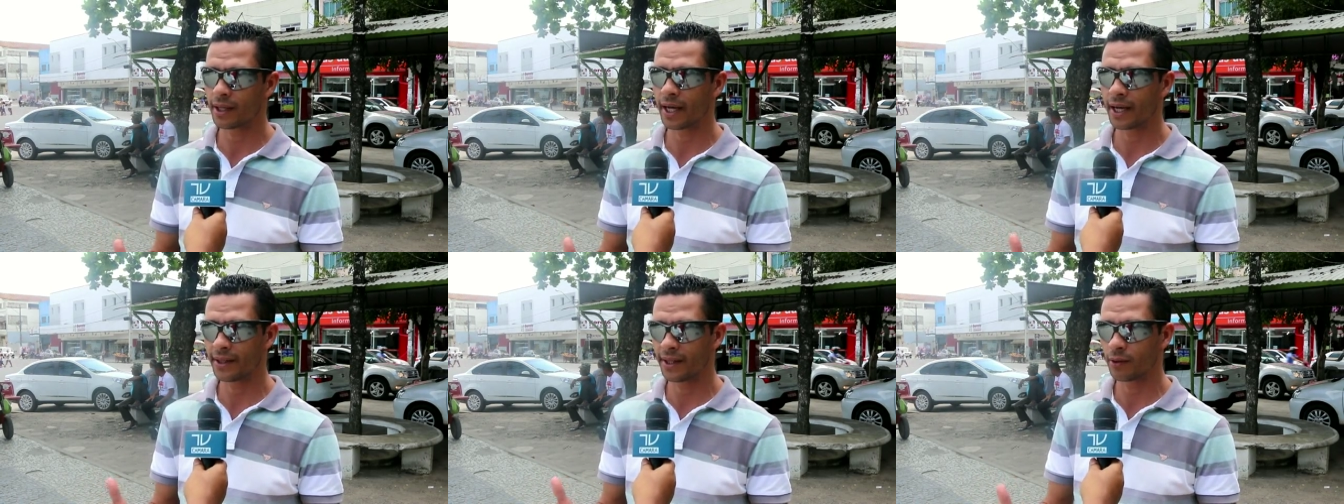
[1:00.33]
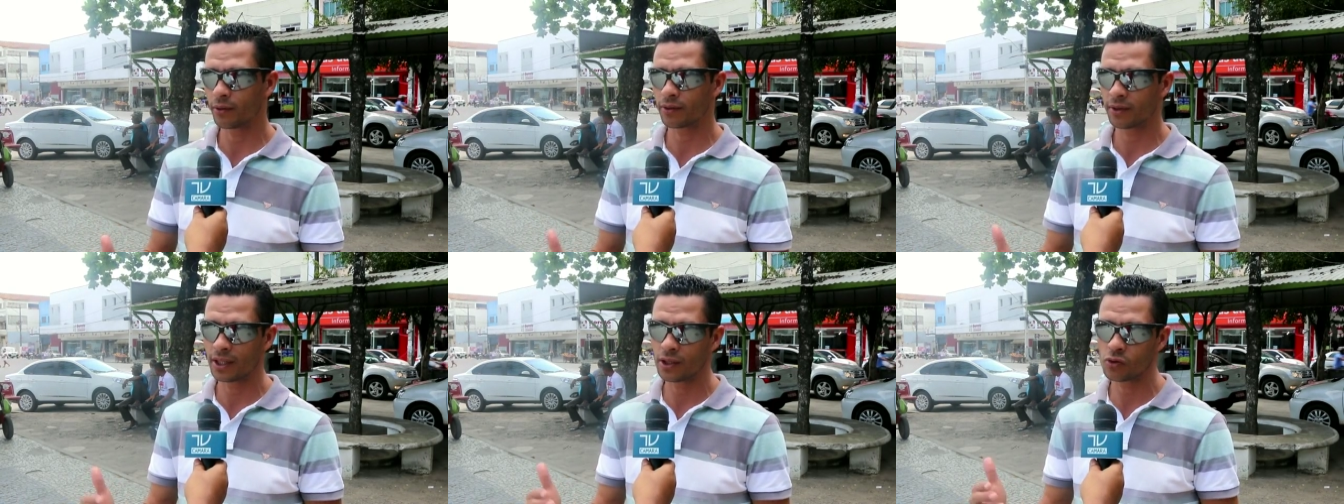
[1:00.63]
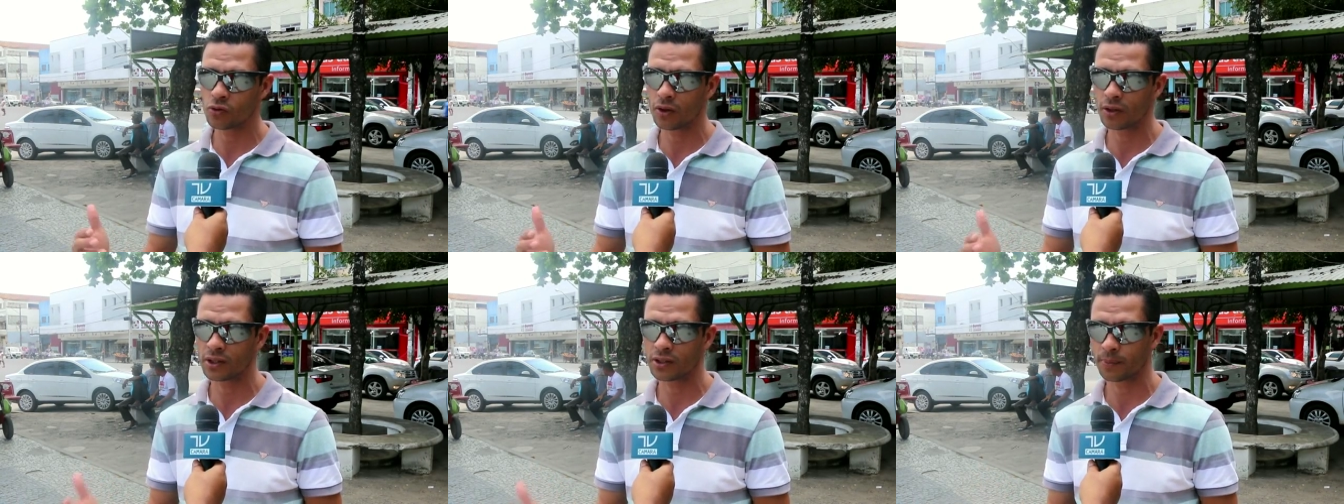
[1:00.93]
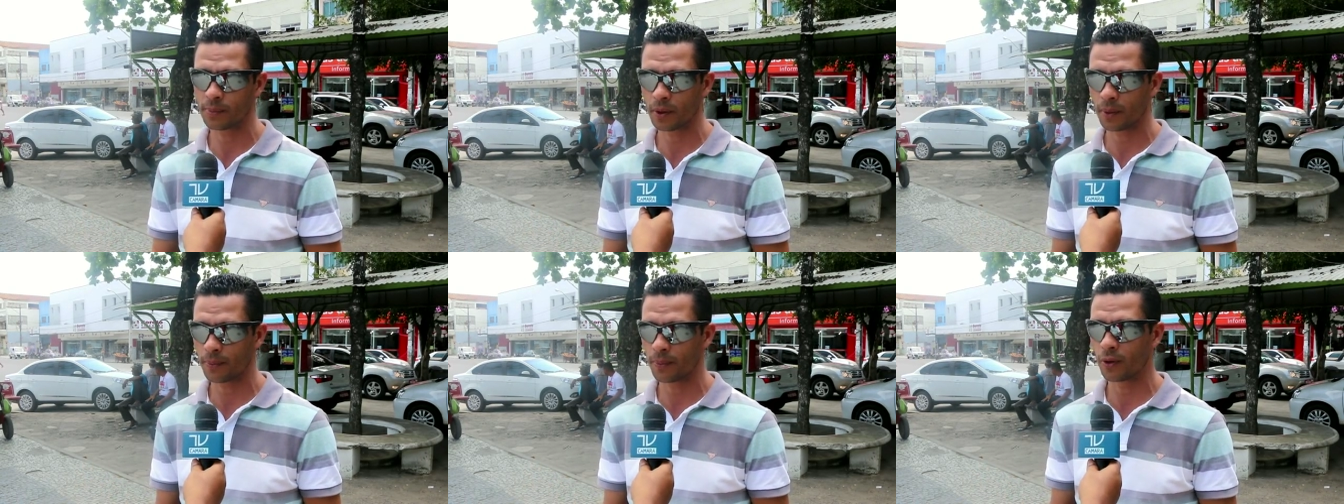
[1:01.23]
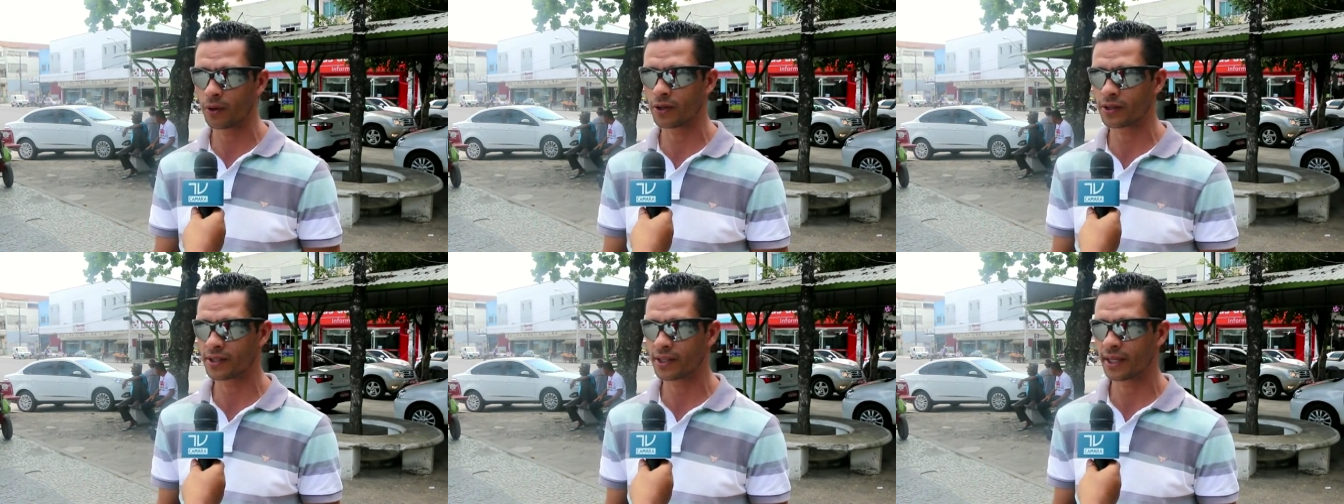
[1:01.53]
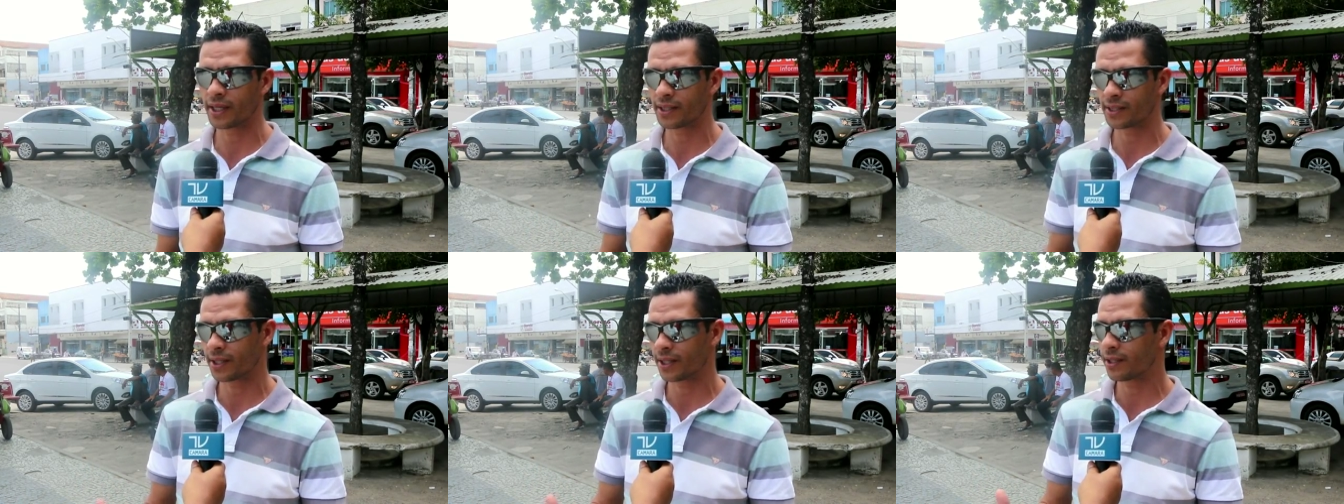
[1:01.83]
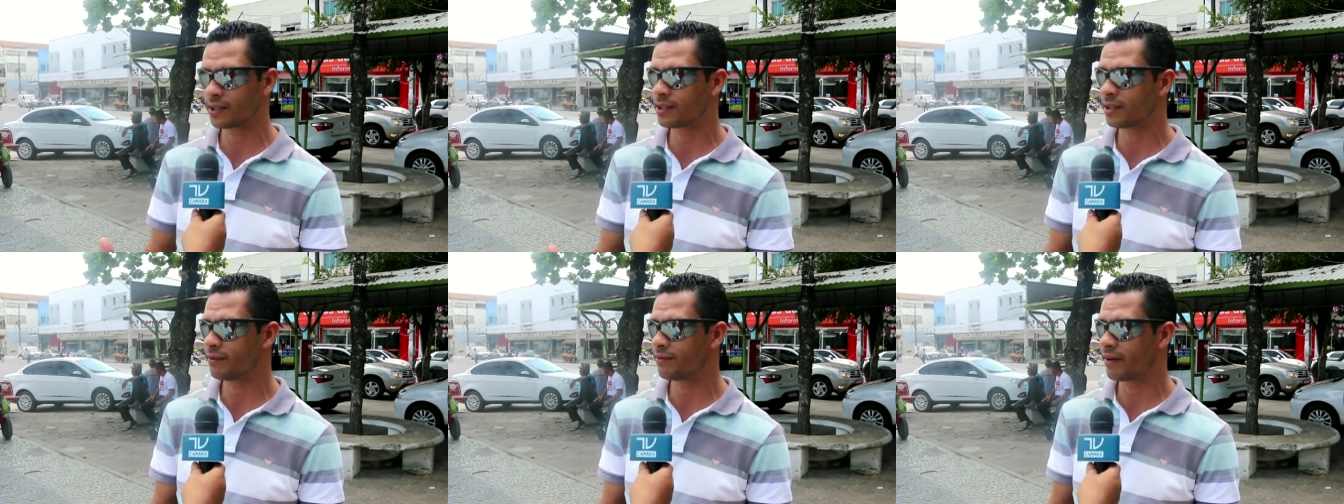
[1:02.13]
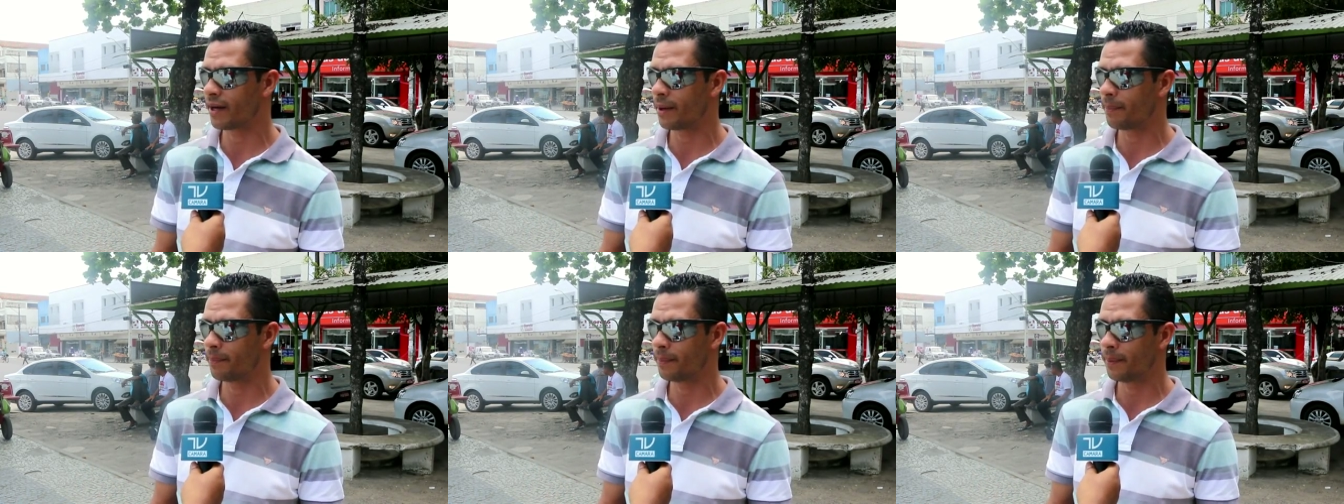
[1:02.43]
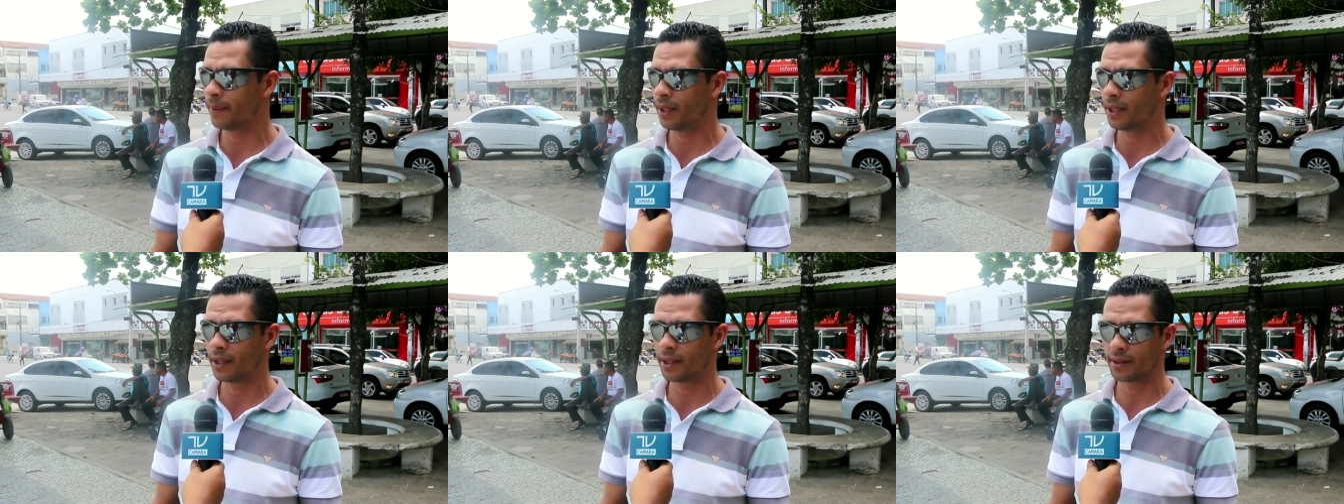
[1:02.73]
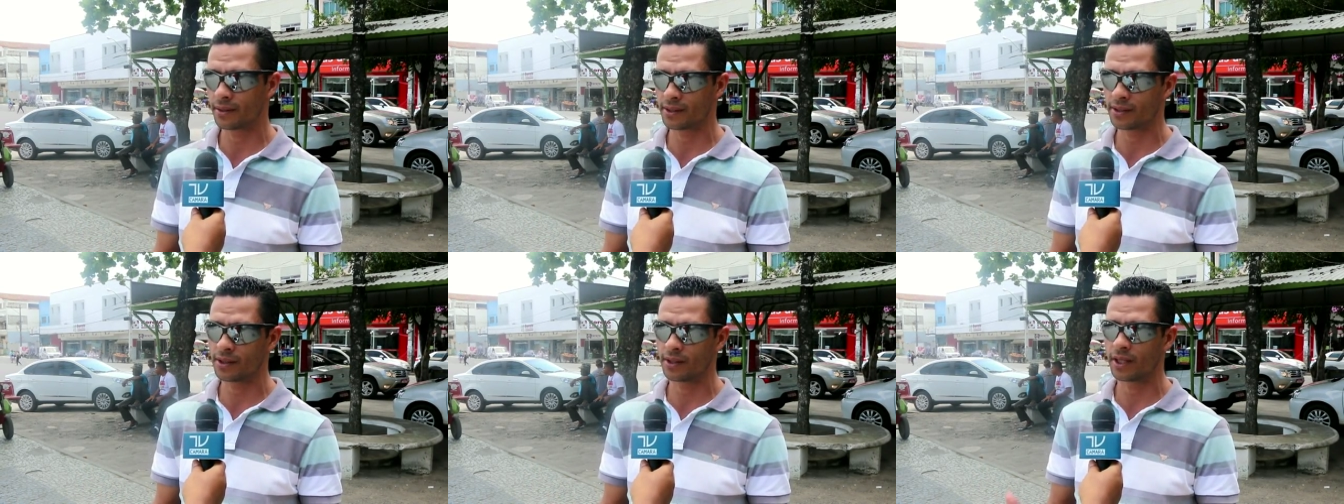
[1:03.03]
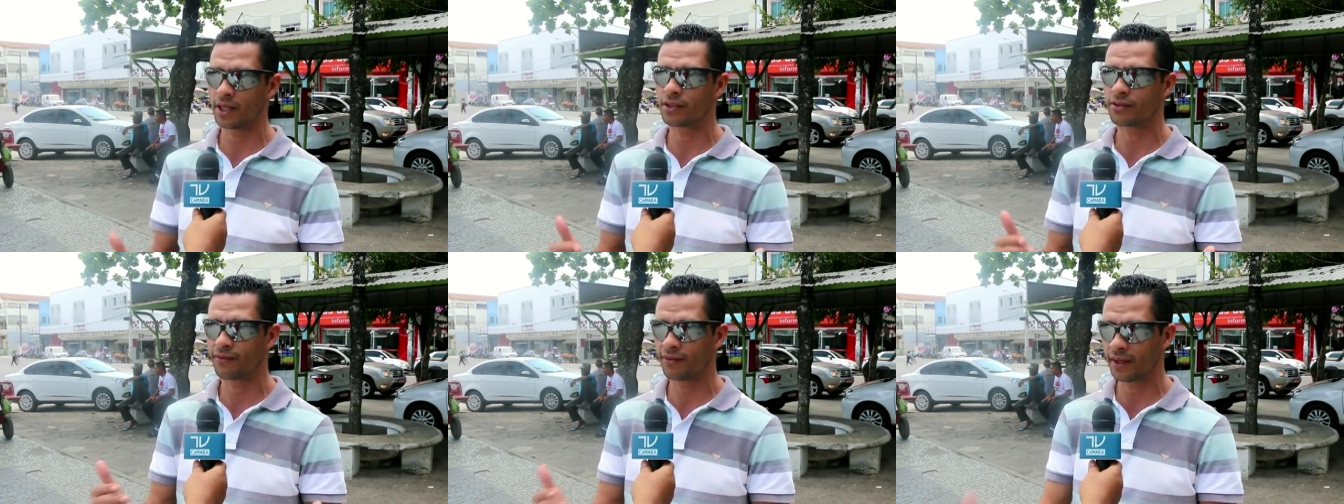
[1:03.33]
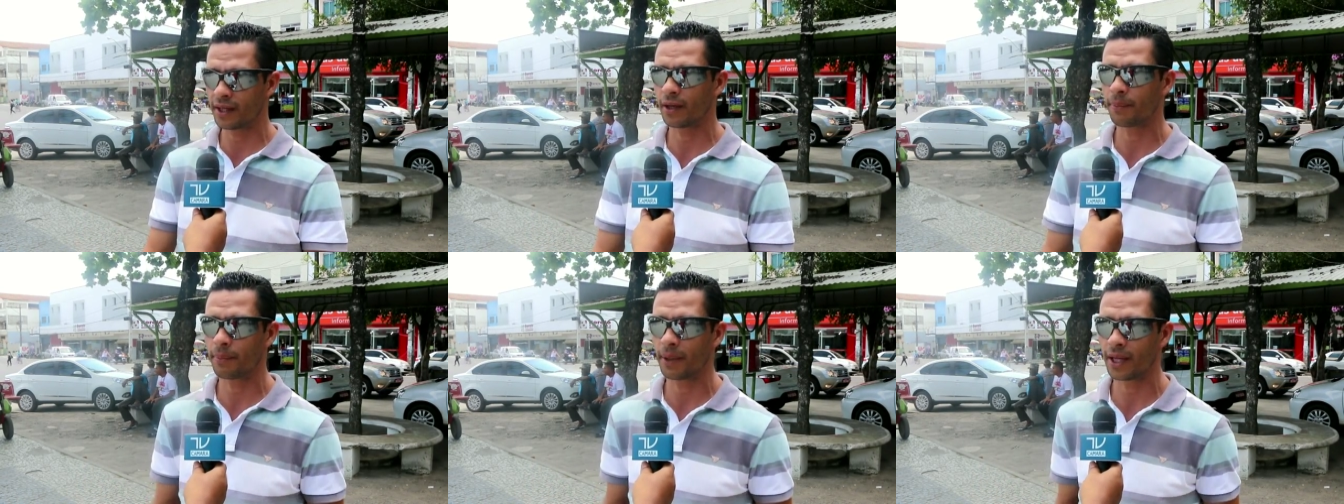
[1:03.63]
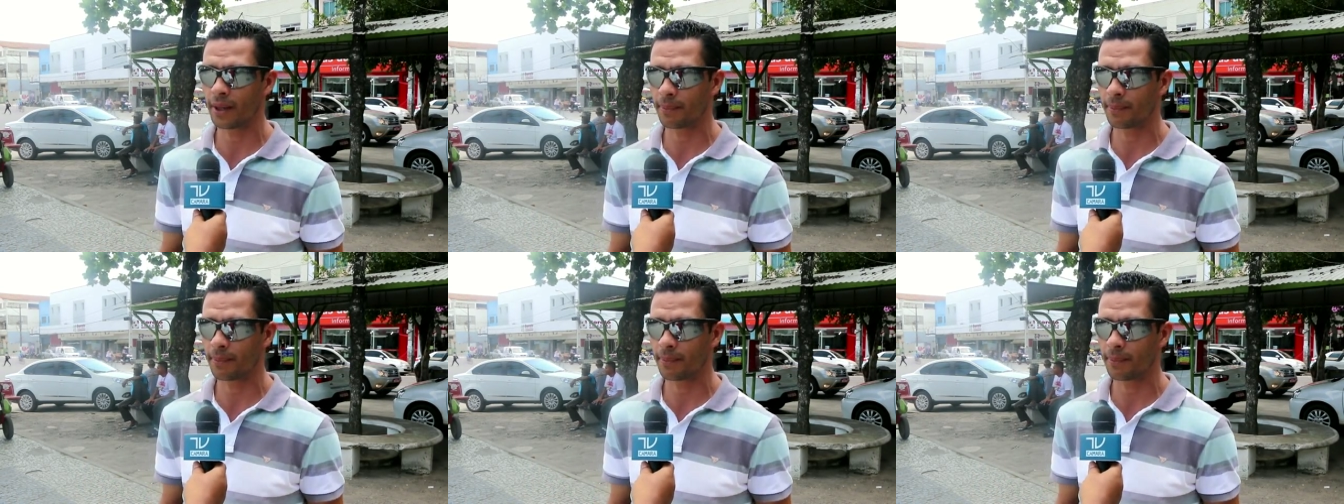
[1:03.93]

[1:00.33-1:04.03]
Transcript: cada um tem suas propostas e a gente vai se identifica